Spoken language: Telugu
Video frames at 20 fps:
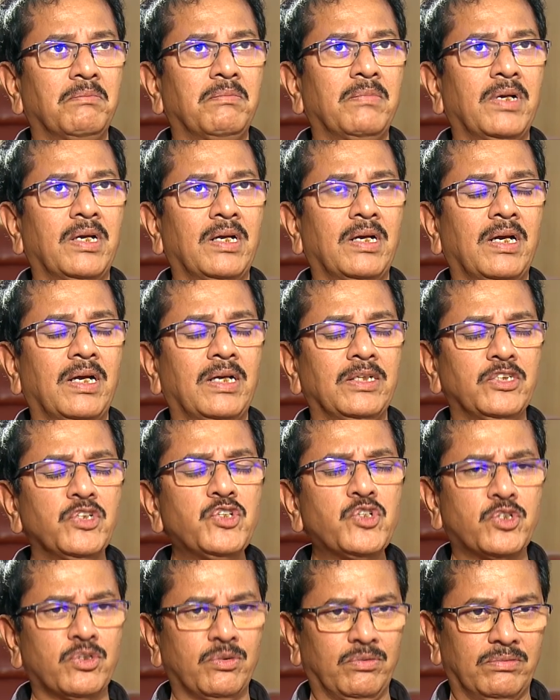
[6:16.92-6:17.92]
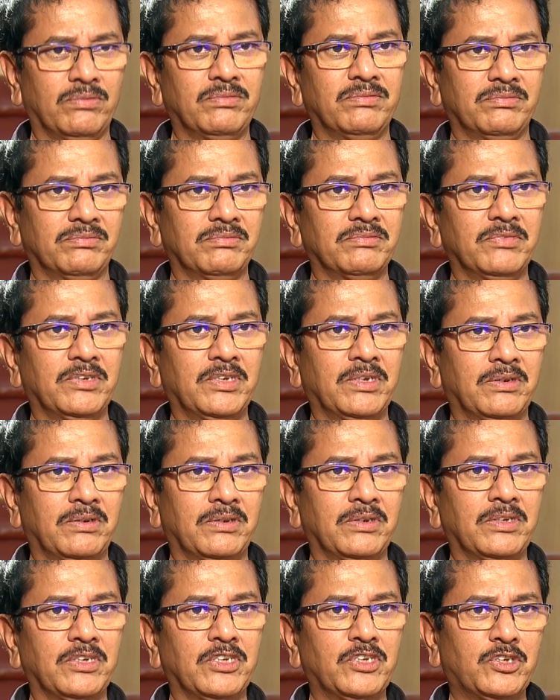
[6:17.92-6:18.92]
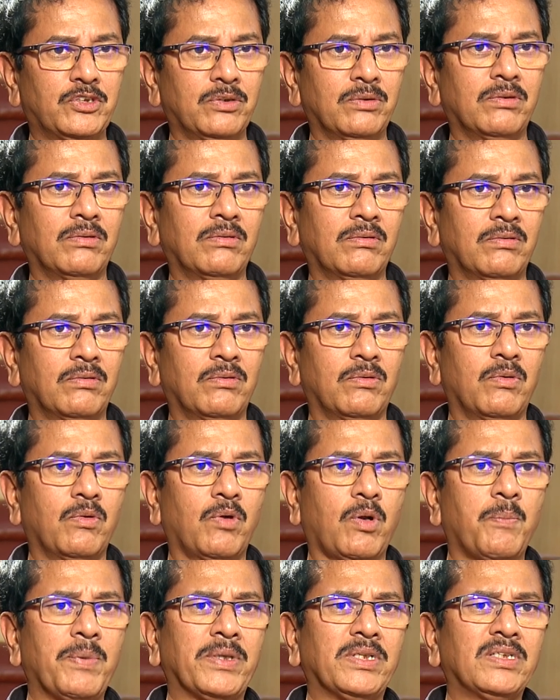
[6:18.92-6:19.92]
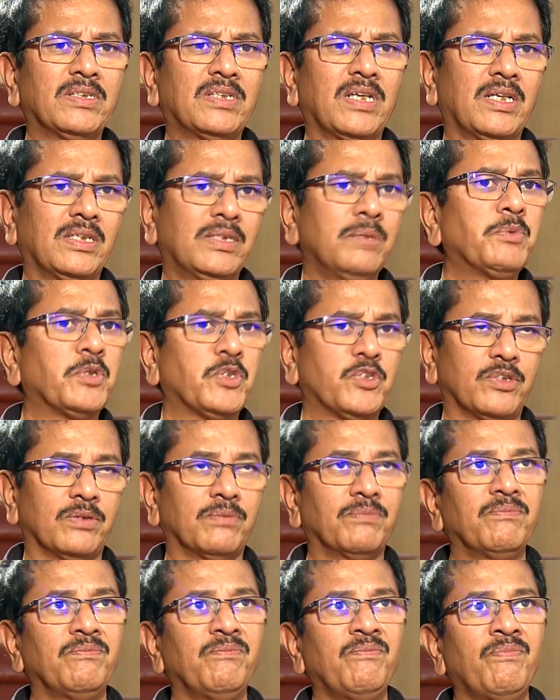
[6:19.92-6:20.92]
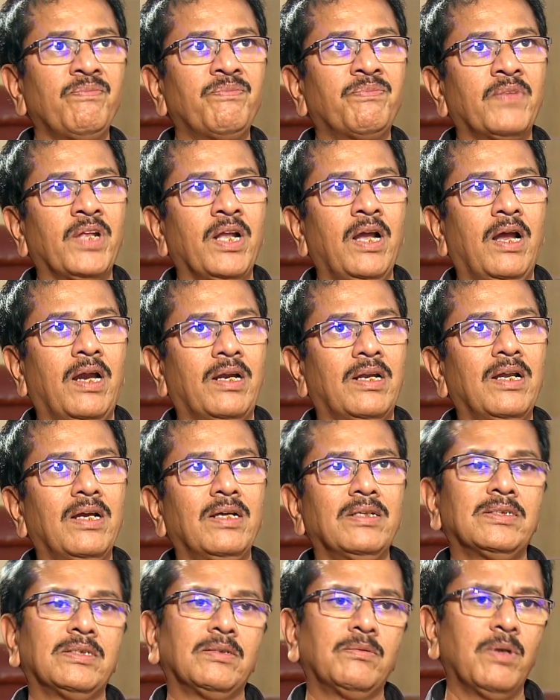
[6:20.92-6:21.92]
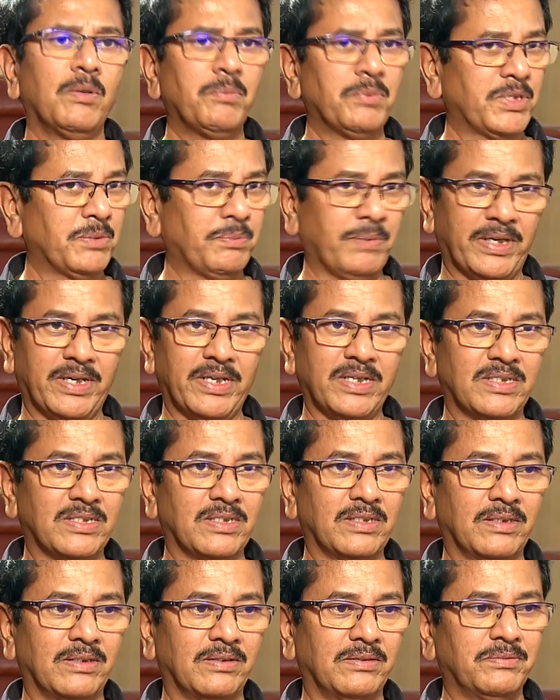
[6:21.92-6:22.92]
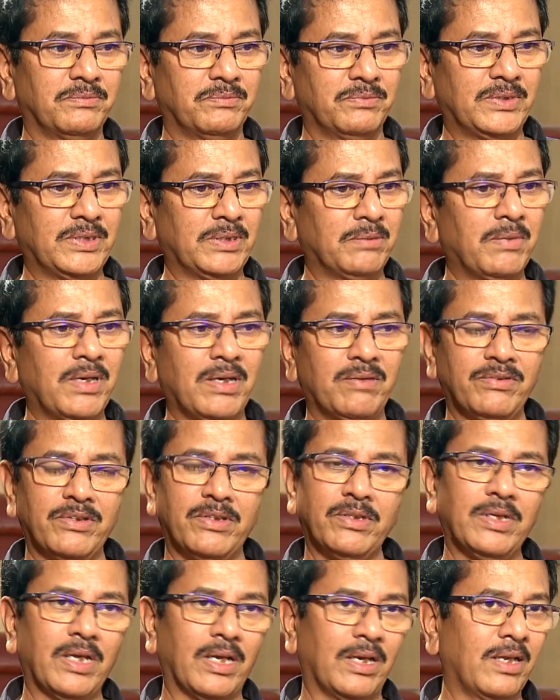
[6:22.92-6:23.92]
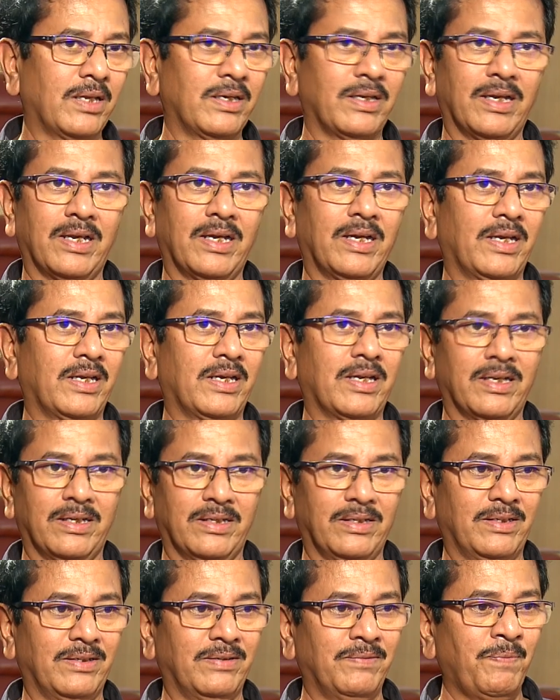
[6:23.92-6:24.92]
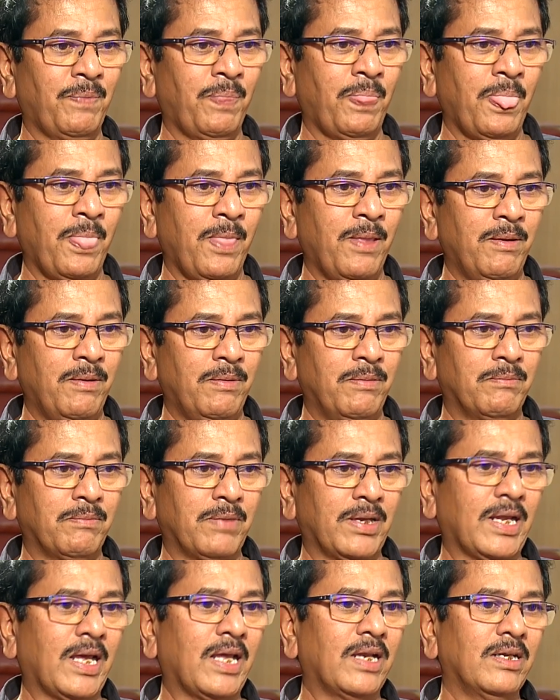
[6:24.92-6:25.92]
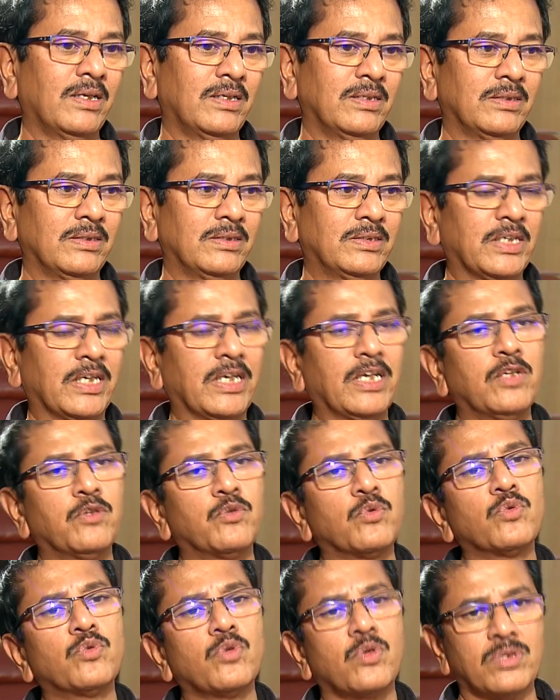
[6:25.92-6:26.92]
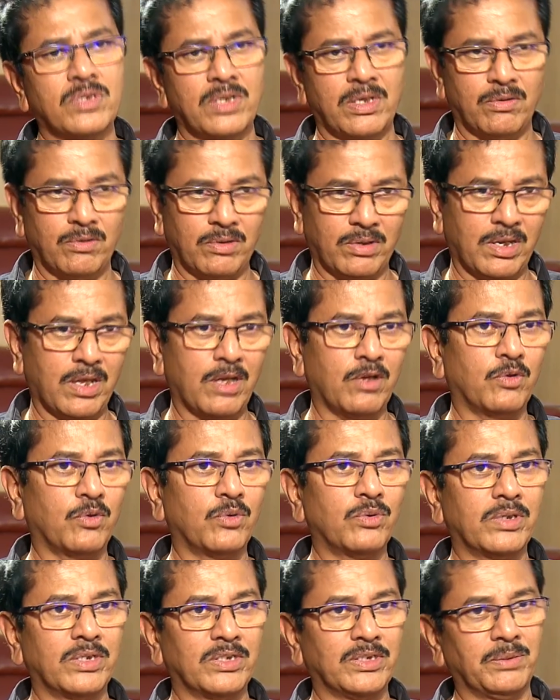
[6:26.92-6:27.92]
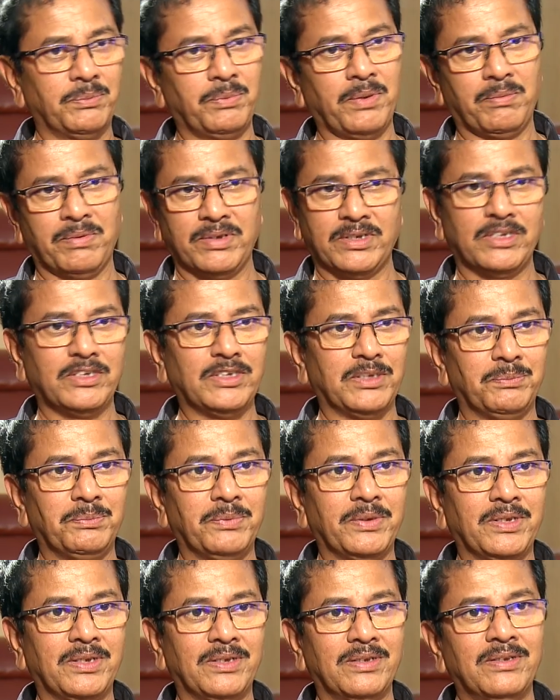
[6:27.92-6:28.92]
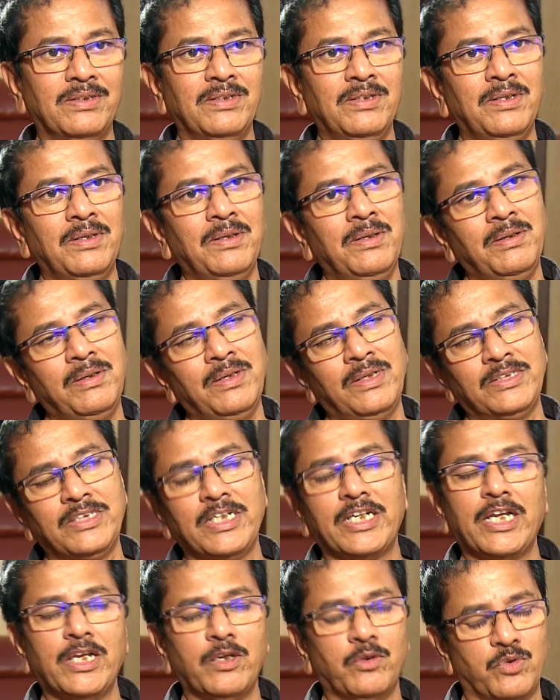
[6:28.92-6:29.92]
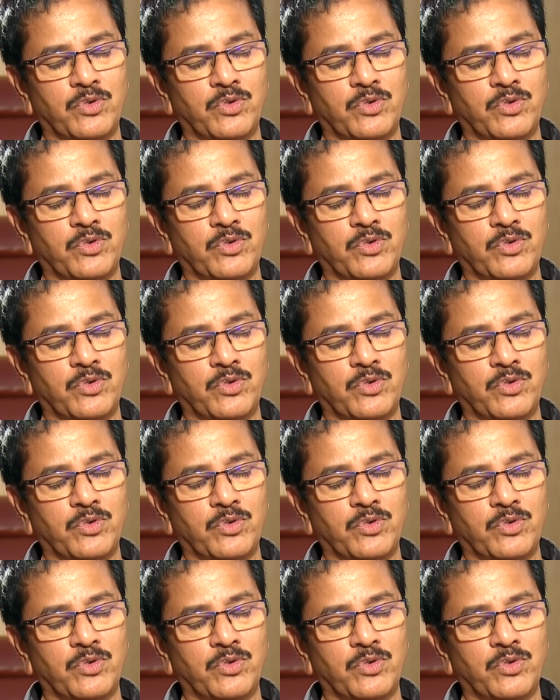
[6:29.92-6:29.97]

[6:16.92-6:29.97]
మా ఇష్టం ఇష్టం ఒక పదింతలు అయితే పిచ్చి అట్లాగా సినిమా పిచ్చి పట్టేసి సినిమా ఫీల్డ్కి వెళ్ళాలి ఎలాగైనా అని మా నాన్నకి చెన్నై చూసి వస్తాను ఒక నాలుగు రోజులు అని చెప్పి అబద్ధం చెప్పి చెన్నైకి